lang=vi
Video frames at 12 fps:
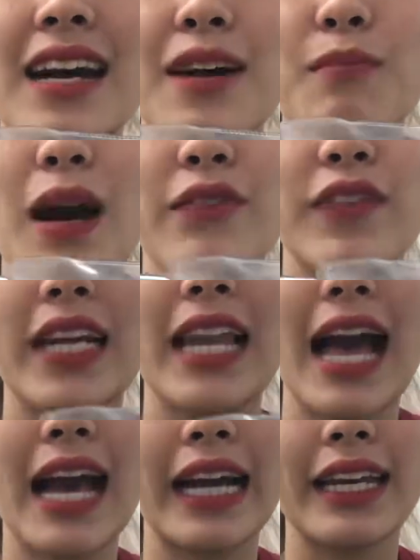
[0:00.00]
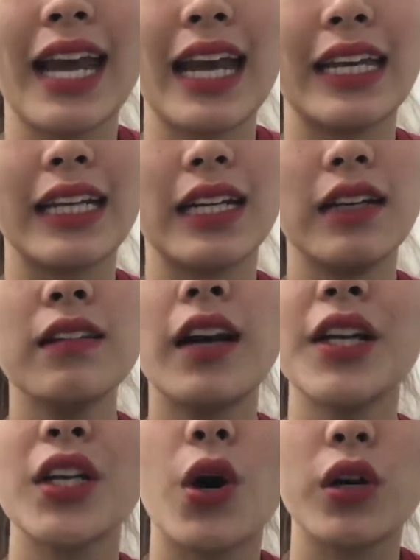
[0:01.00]
bởi vì là cái này lưỡi
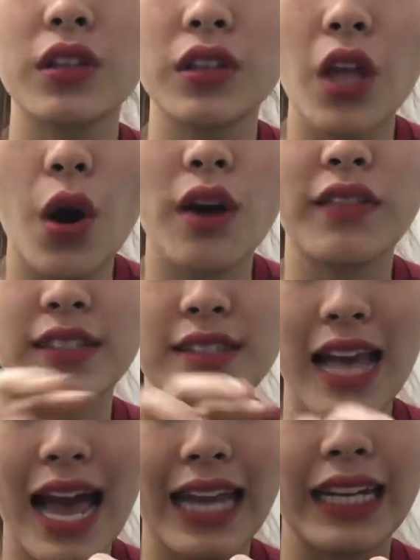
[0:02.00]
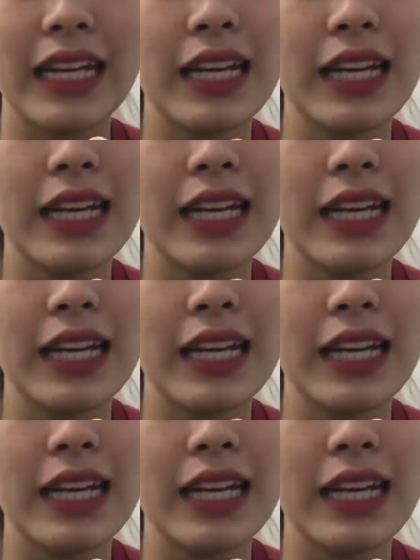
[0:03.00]
nó to và dài